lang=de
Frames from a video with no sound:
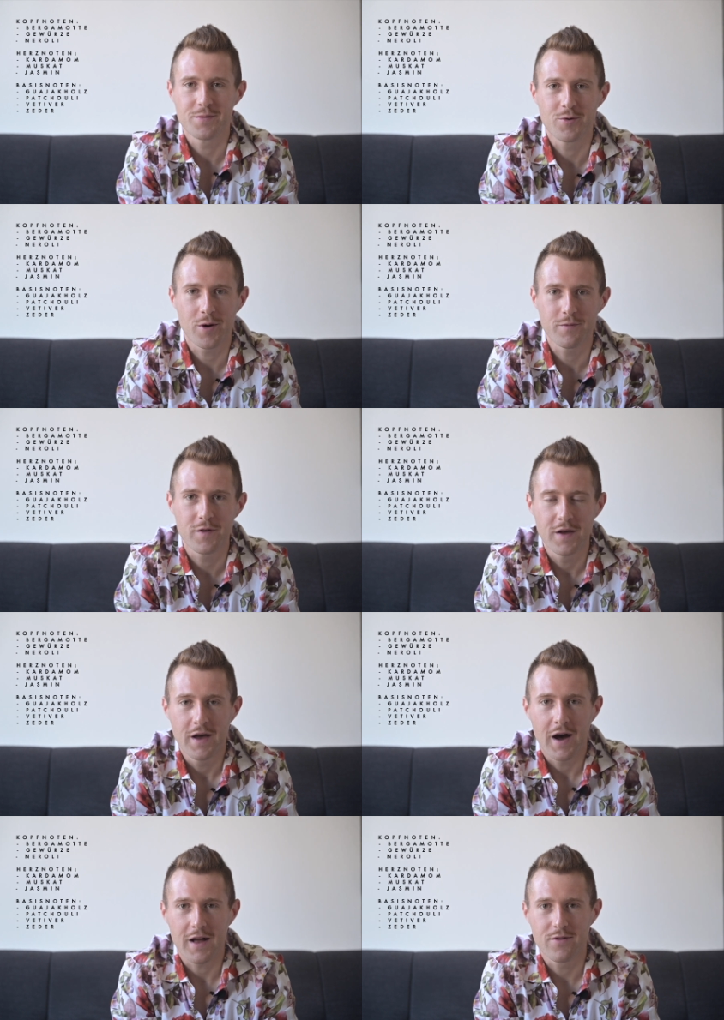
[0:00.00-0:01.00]
im Kopf,
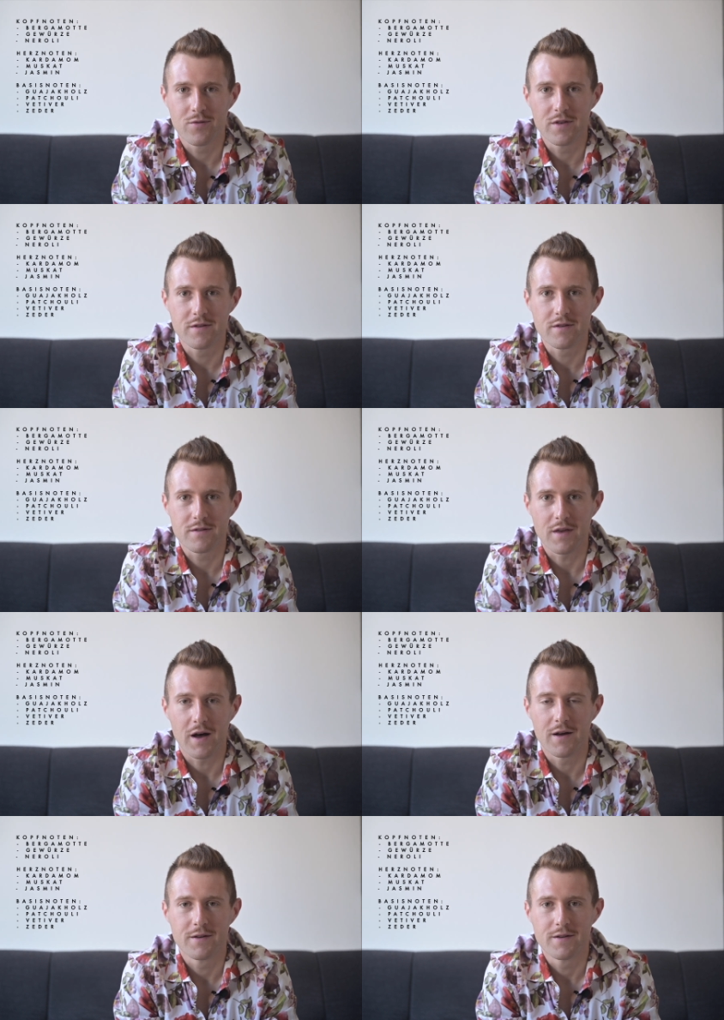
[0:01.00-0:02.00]
hat so dieses,
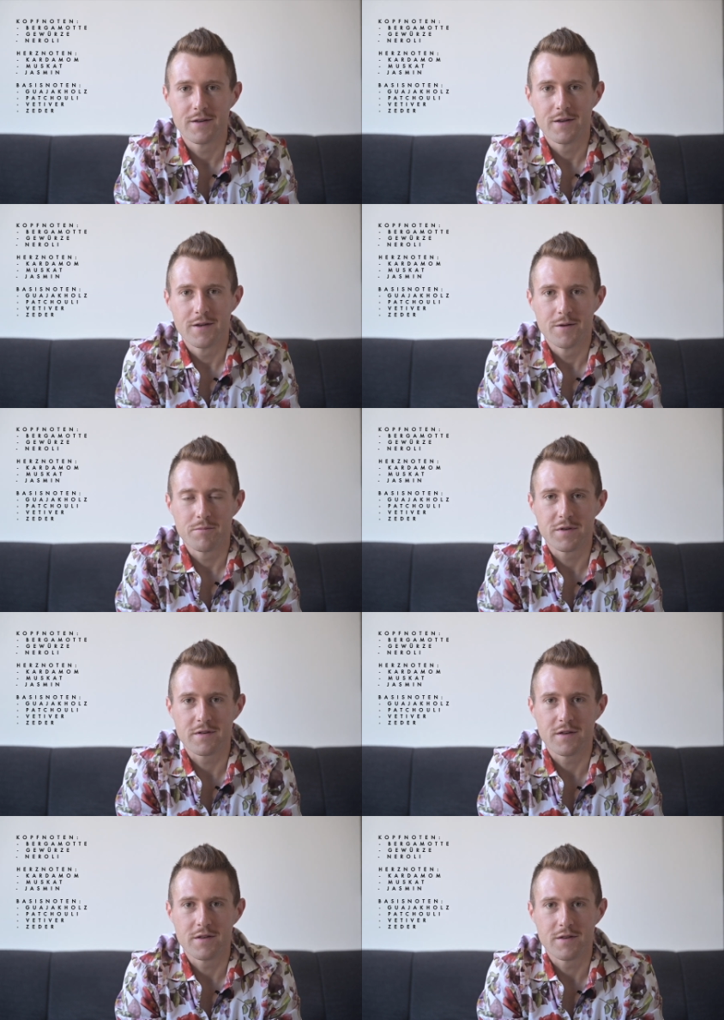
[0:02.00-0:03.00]
ja,
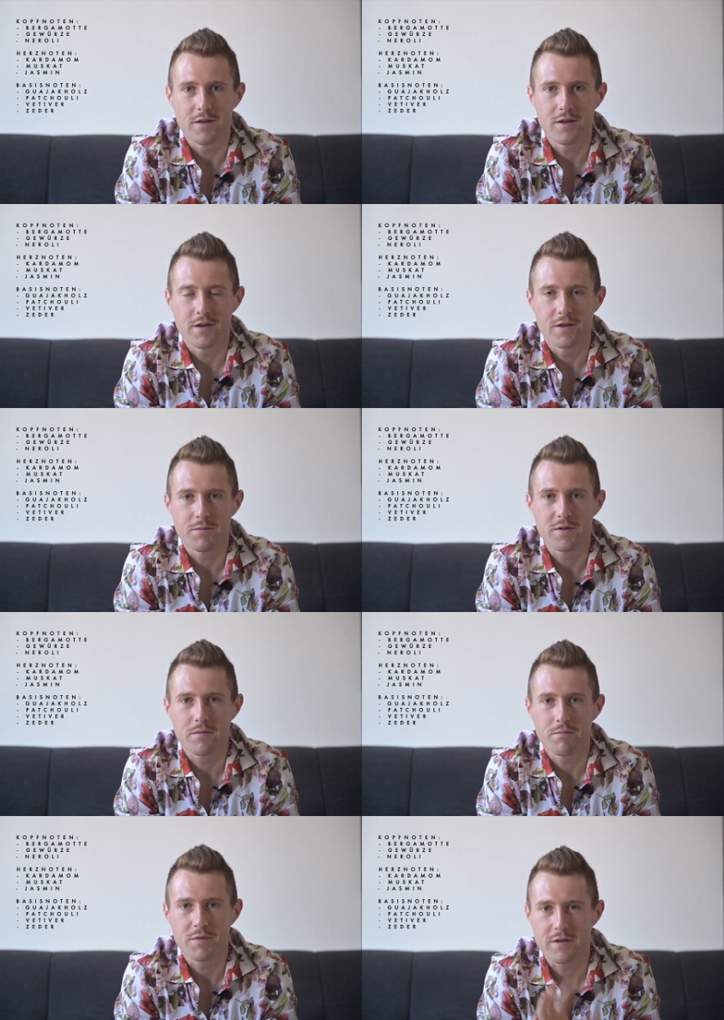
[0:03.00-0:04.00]
bisschen, äh,
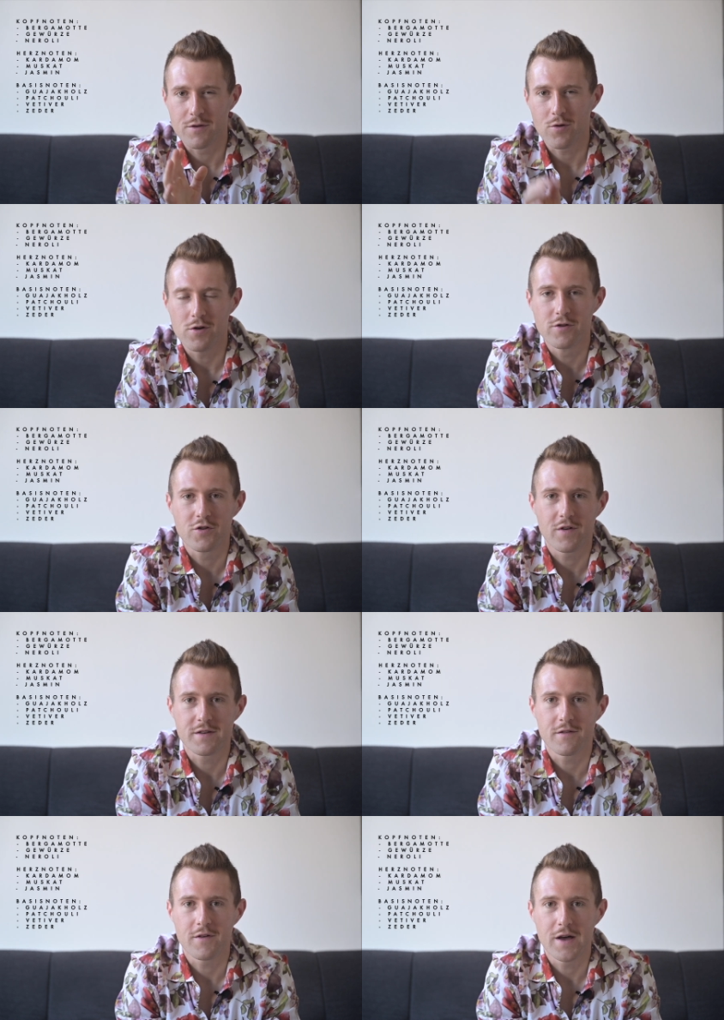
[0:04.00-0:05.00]
bisschen, bisschen Kölnisch
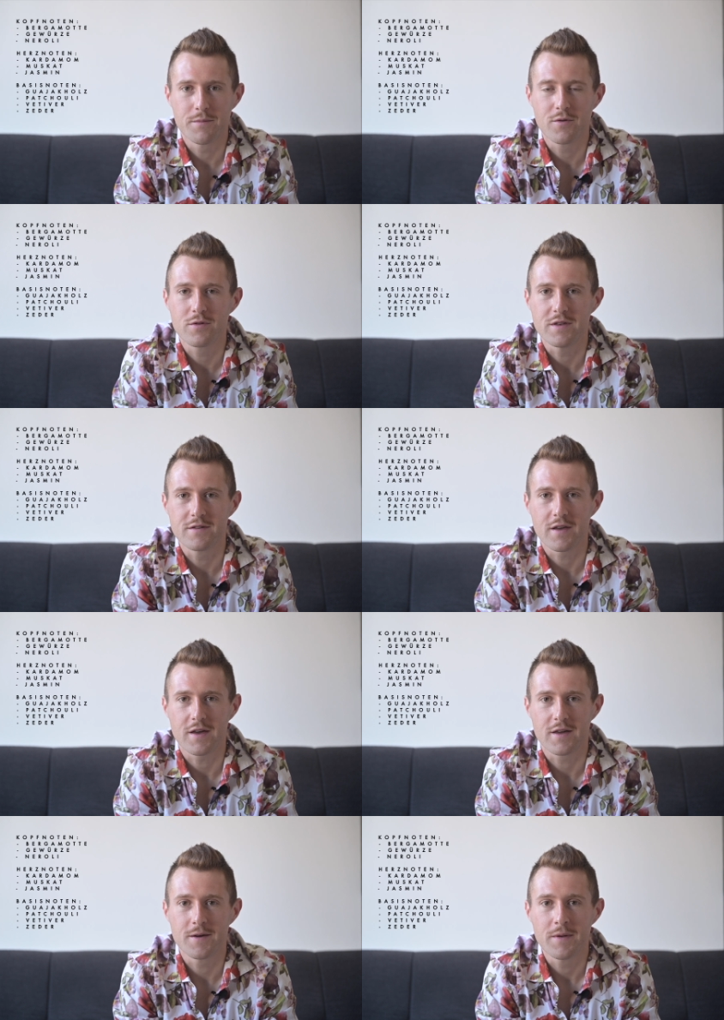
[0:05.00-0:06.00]
Wasserweib, so diese
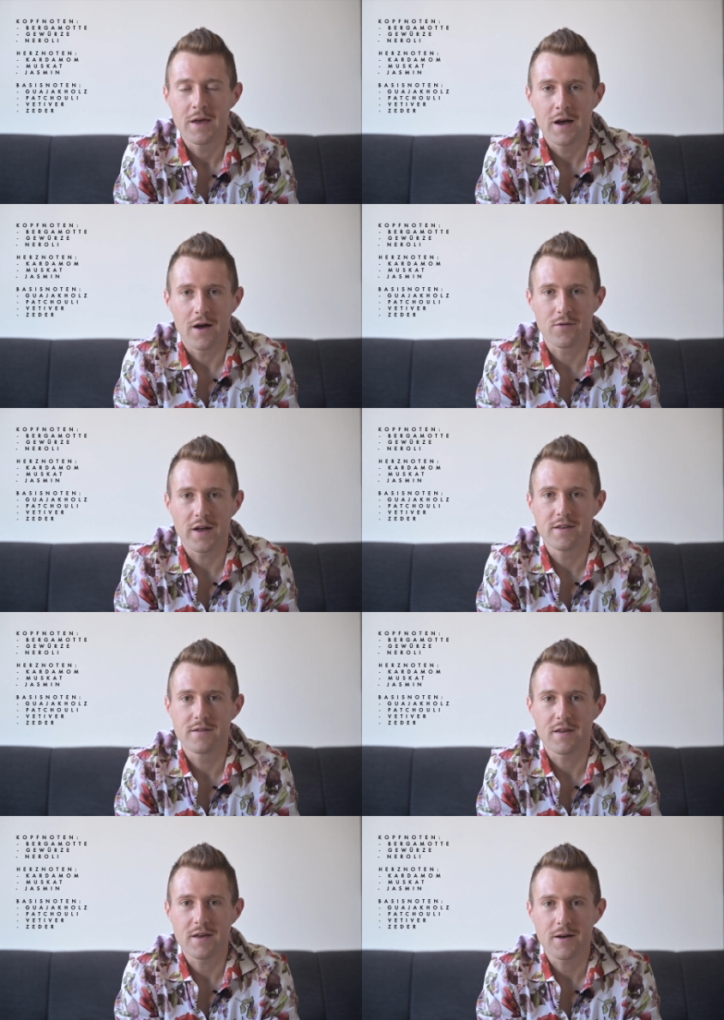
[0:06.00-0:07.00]
Ecke. Also eine
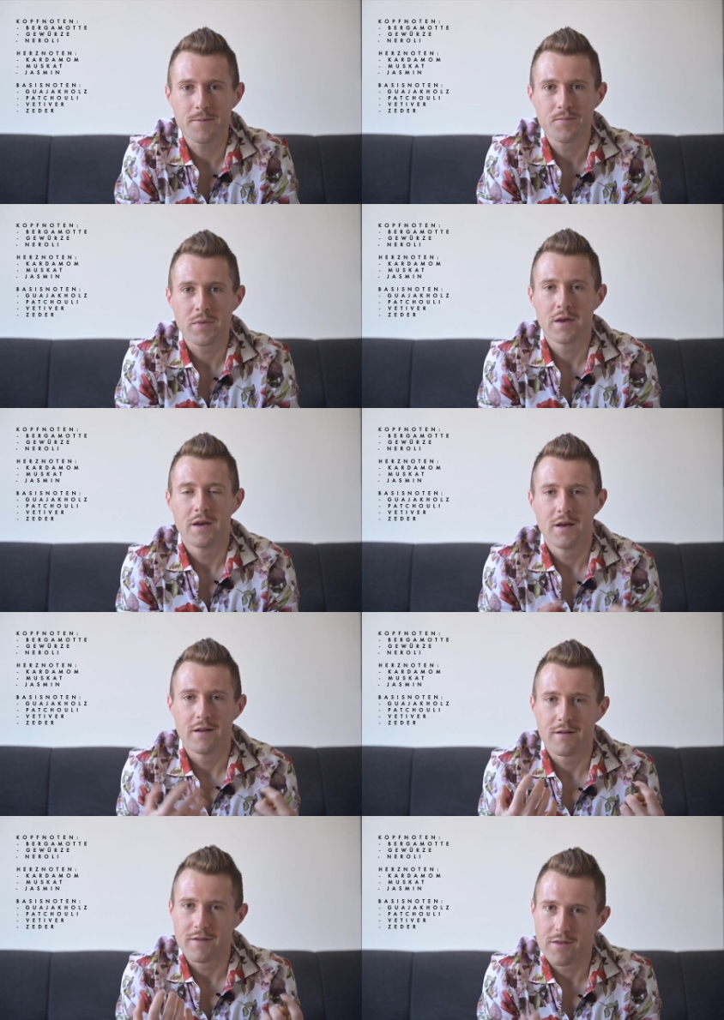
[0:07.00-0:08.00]
sehr,
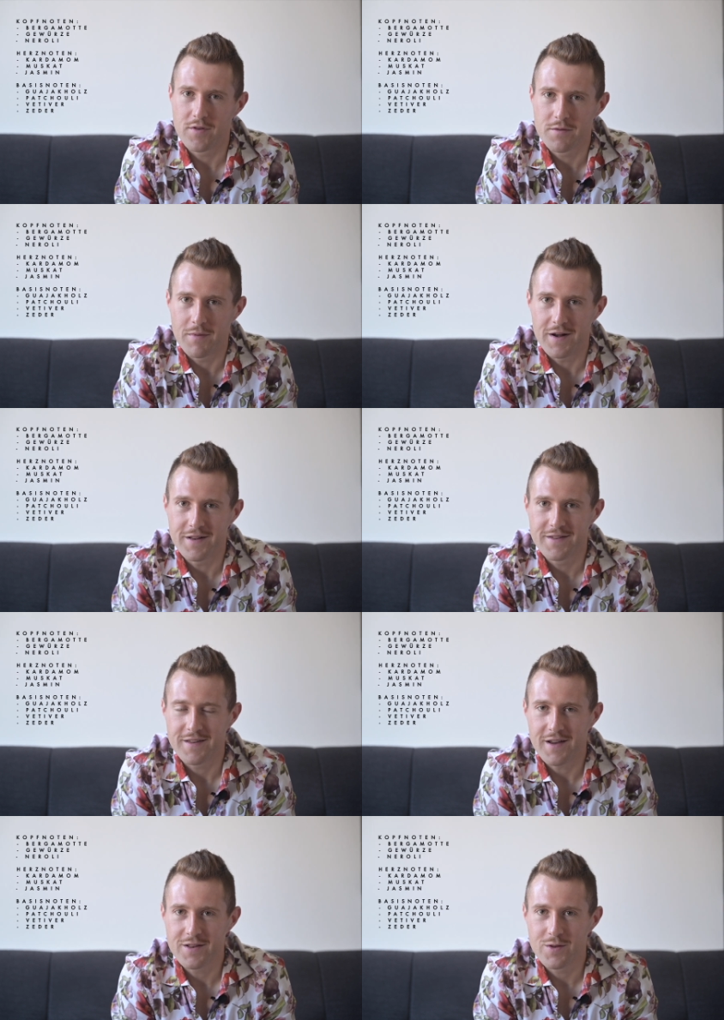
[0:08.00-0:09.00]
nennen wir es mal,
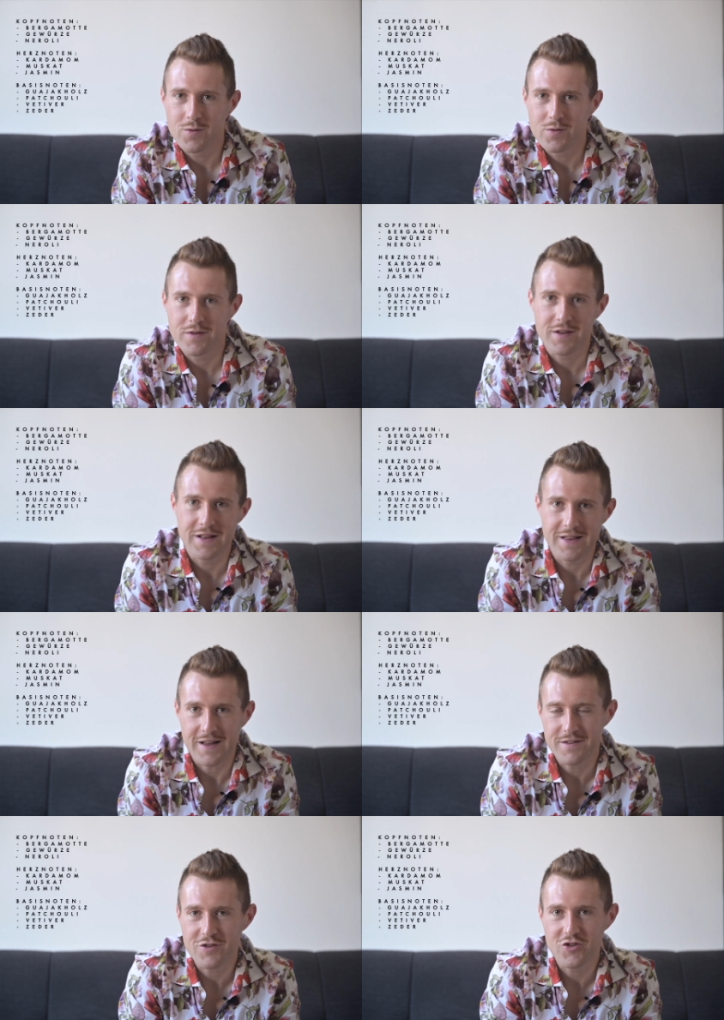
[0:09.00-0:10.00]
zeitlose,
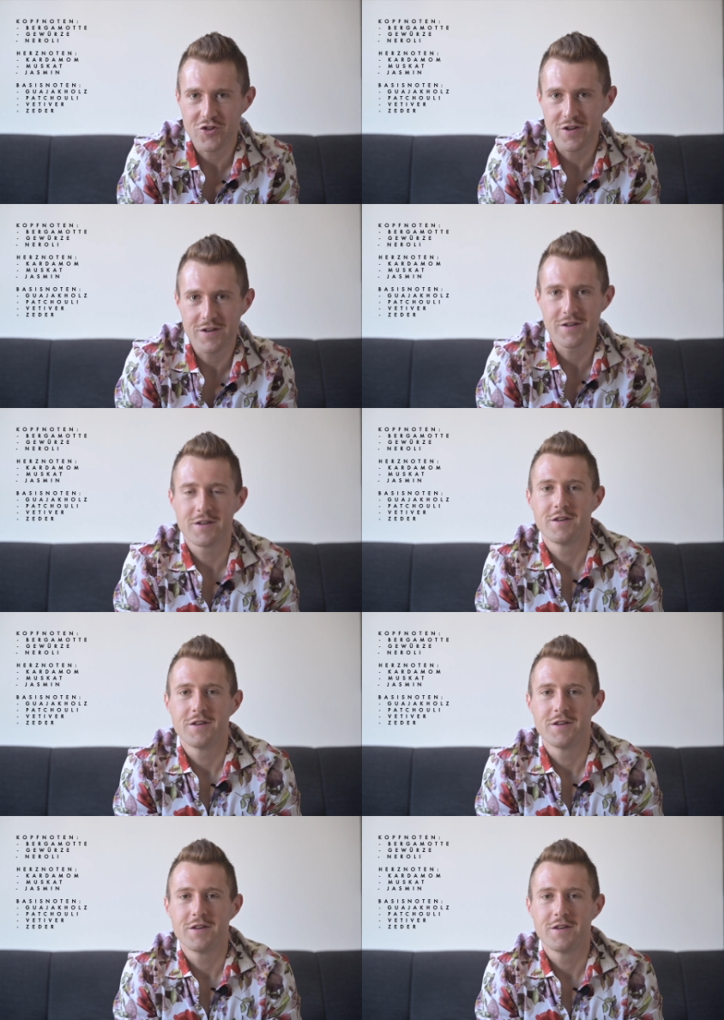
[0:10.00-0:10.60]
klassische,